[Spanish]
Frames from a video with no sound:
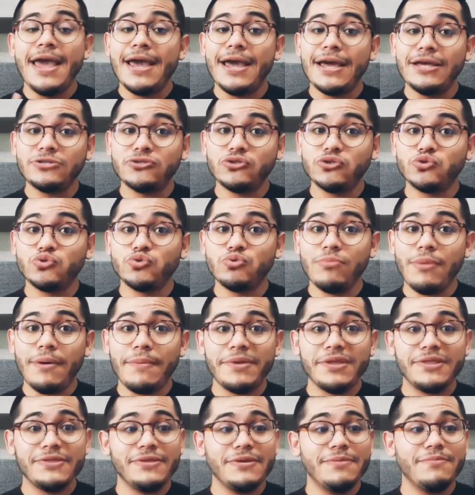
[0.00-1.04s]
Eso es
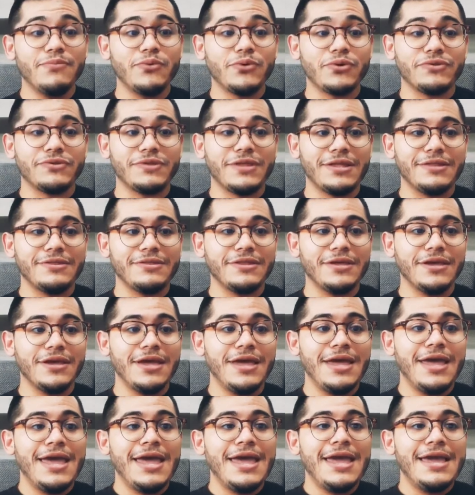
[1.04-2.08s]
sumamente importante.
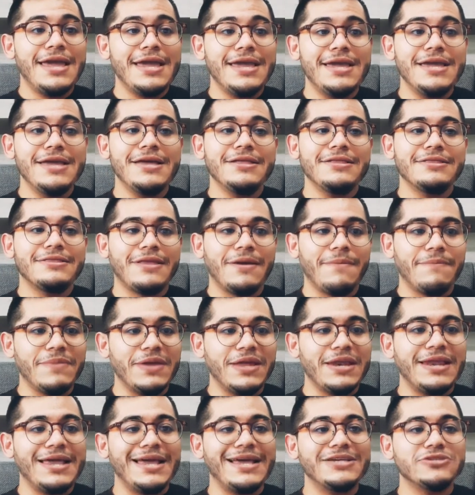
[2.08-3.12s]
Y
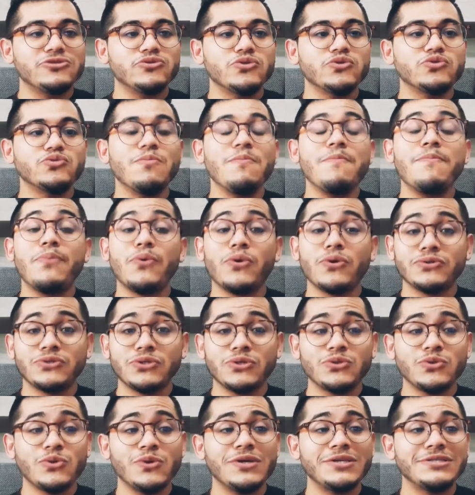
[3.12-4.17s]
también esto es un
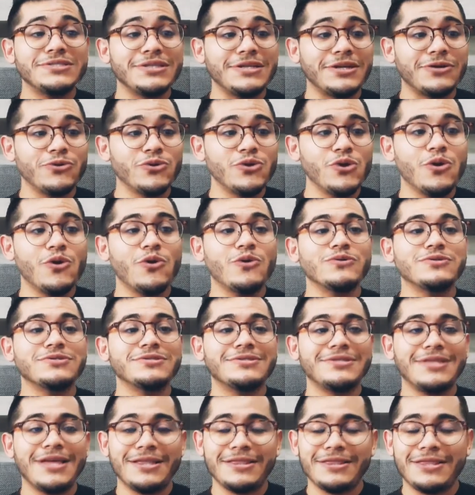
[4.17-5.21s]
proceso de desarrollo
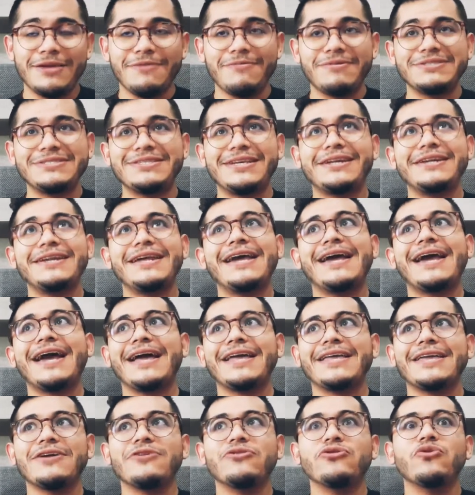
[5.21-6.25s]
constante y va a estar
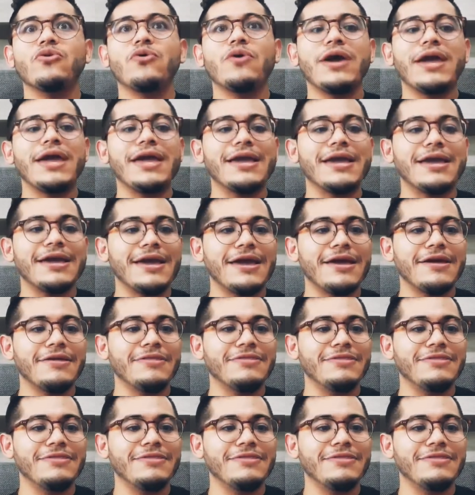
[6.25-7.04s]
recayendo en qué?